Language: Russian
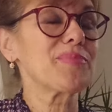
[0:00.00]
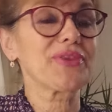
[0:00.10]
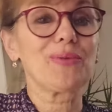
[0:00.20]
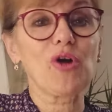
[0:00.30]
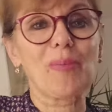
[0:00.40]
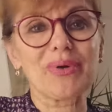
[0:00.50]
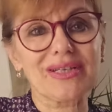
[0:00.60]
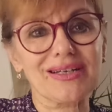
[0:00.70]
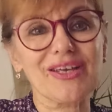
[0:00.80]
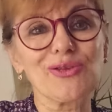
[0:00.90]
потому как
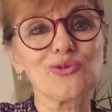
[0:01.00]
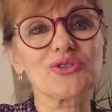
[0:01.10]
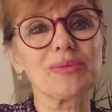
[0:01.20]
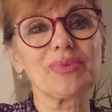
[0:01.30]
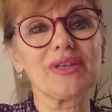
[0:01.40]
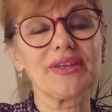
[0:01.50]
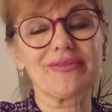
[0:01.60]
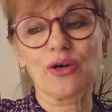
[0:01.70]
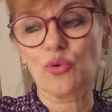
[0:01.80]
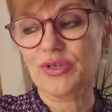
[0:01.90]
подарки нужно было
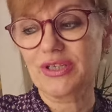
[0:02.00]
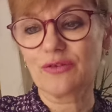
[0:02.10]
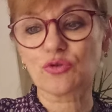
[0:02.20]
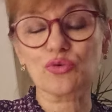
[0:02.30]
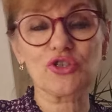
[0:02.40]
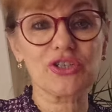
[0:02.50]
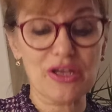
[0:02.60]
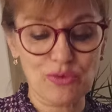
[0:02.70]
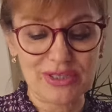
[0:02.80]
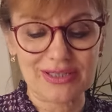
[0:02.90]
новогодние вручить,
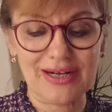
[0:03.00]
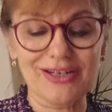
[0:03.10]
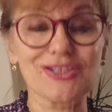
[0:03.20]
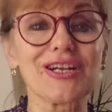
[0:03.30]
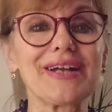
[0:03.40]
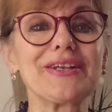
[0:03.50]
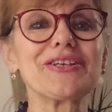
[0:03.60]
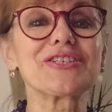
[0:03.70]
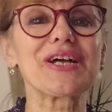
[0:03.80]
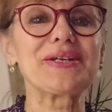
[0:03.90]
они у нас так лежали,
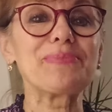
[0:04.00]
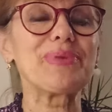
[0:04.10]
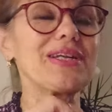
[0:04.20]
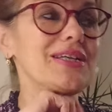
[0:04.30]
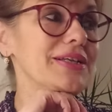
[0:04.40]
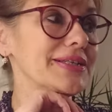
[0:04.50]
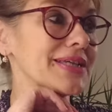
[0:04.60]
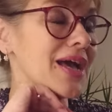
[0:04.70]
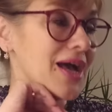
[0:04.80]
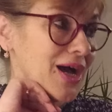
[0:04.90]
лежали и пылились.